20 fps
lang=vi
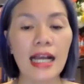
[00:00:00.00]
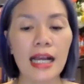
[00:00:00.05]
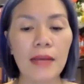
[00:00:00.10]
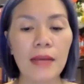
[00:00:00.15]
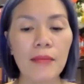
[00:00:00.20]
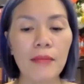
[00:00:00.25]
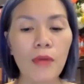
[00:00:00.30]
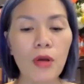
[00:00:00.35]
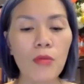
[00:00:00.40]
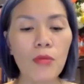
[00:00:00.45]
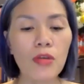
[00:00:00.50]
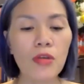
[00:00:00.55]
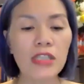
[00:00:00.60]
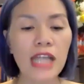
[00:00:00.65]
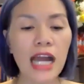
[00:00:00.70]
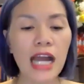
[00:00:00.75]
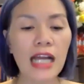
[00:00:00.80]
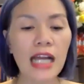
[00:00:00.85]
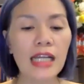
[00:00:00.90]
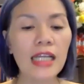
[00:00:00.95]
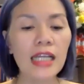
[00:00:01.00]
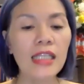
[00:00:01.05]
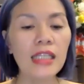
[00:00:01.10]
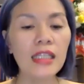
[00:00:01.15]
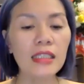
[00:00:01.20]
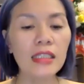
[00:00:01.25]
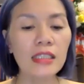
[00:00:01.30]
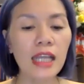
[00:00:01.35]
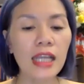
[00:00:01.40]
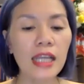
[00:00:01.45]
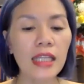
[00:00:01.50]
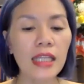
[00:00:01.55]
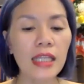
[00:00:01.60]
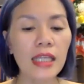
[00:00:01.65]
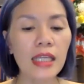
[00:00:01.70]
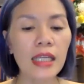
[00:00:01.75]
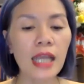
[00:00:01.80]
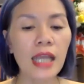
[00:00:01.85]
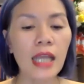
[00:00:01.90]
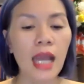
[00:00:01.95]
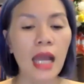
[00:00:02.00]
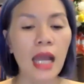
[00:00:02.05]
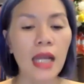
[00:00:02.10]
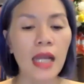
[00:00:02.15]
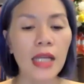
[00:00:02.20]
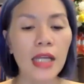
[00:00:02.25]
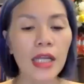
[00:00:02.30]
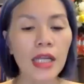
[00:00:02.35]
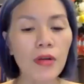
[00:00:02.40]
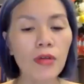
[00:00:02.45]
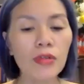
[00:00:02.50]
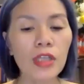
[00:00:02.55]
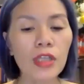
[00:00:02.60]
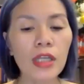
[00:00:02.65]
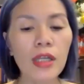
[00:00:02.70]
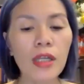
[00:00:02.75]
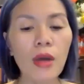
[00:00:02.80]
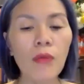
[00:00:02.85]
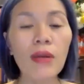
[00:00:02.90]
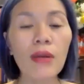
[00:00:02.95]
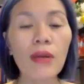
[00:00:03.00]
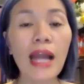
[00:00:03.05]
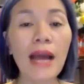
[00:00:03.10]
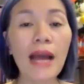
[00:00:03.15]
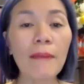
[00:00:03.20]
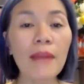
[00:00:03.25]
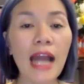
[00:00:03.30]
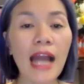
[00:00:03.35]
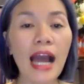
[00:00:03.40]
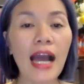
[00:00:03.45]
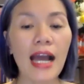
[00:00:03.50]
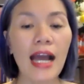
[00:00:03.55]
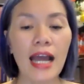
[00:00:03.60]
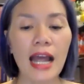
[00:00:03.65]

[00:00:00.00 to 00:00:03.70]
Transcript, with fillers: mỗi buổi sáng khi thức dậy thì điều đầu tiên ông làm là